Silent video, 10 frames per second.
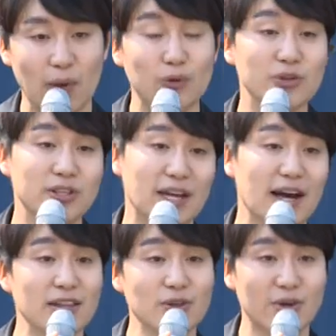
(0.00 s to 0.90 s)
외국인들이
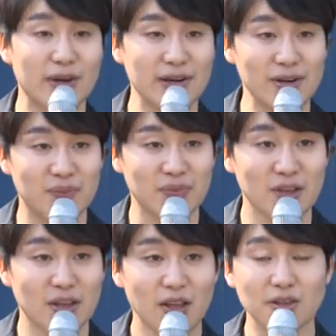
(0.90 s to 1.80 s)
나가는 거예요.
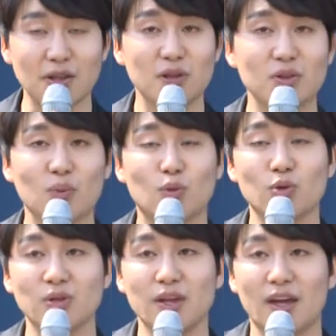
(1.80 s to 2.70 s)
나는 딱
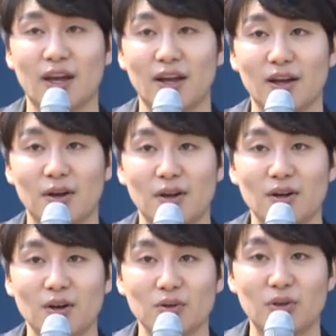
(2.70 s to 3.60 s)
보는데
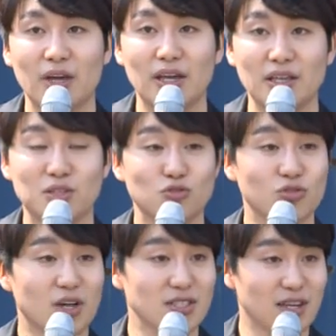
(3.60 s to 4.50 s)
되게
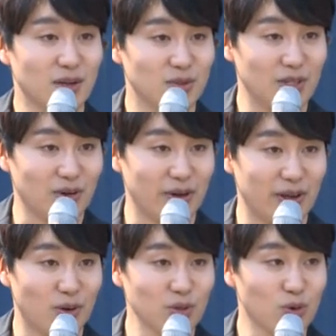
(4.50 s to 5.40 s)
익숙한 사람들인
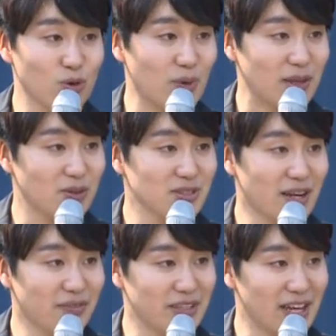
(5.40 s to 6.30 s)
거예요. 어디서 얼굴 봤던
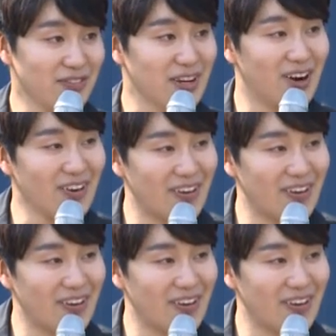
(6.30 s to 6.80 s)
사람이다. 막 이런